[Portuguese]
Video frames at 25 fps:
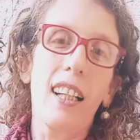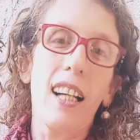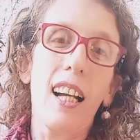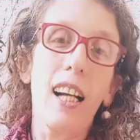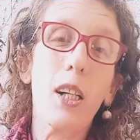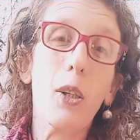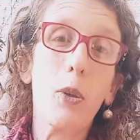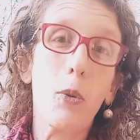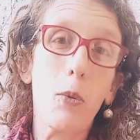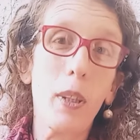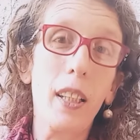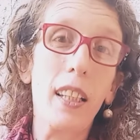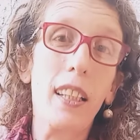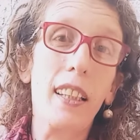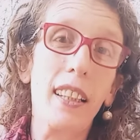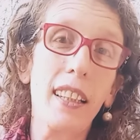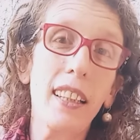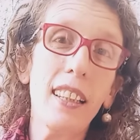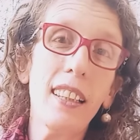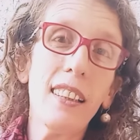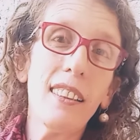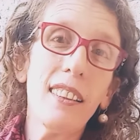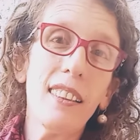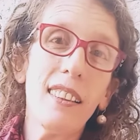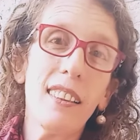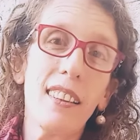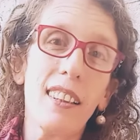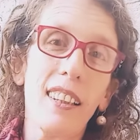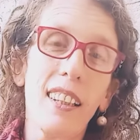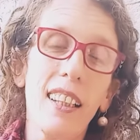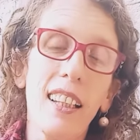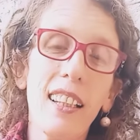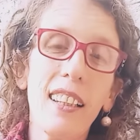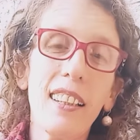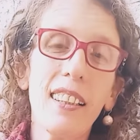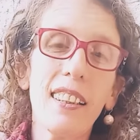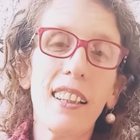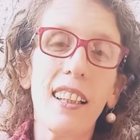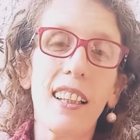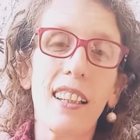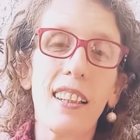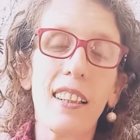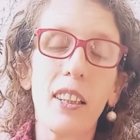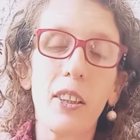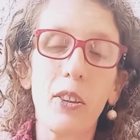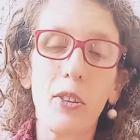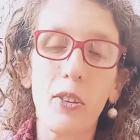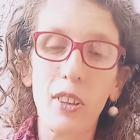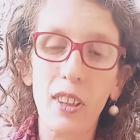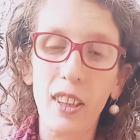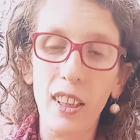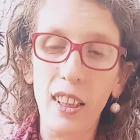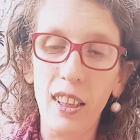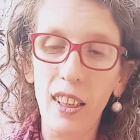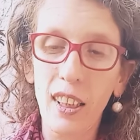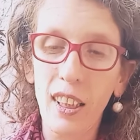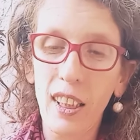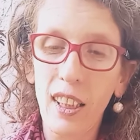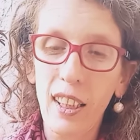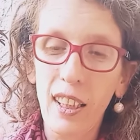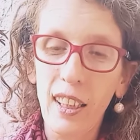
a Konin, né, que é a deusa